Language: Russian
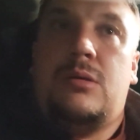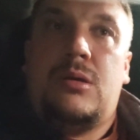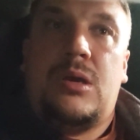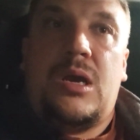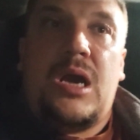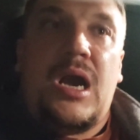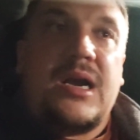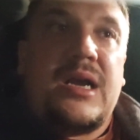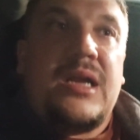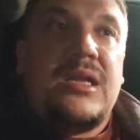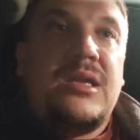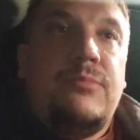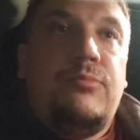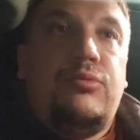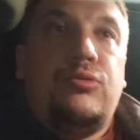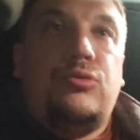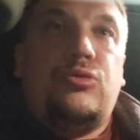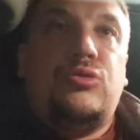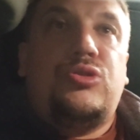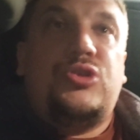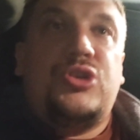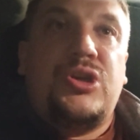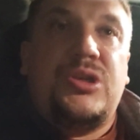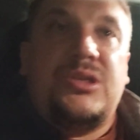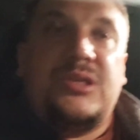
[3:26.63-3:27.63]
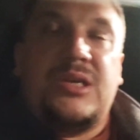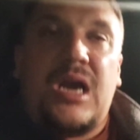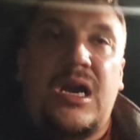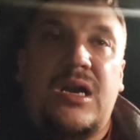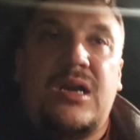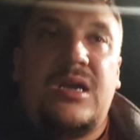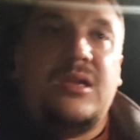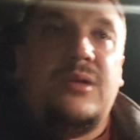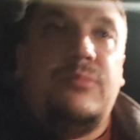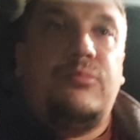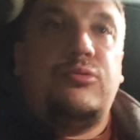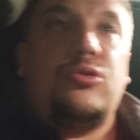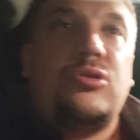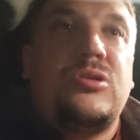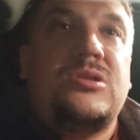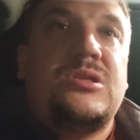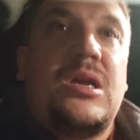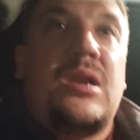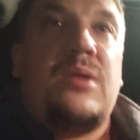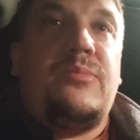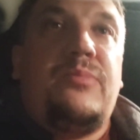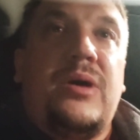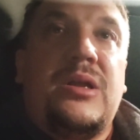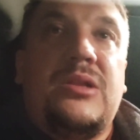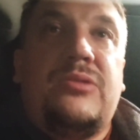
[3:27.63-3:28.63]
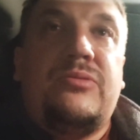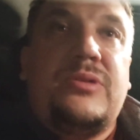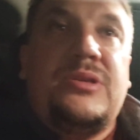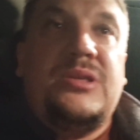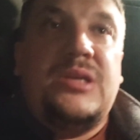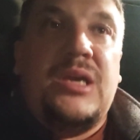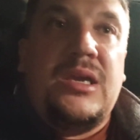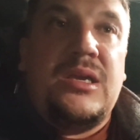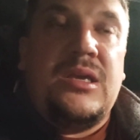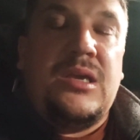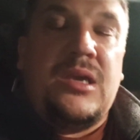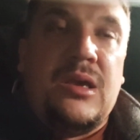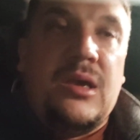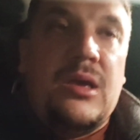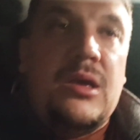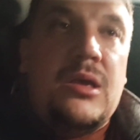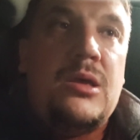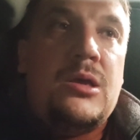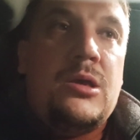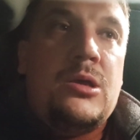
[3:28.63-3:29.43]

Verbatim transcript: Как они будут жить? Как они будут зарабатывать деньги?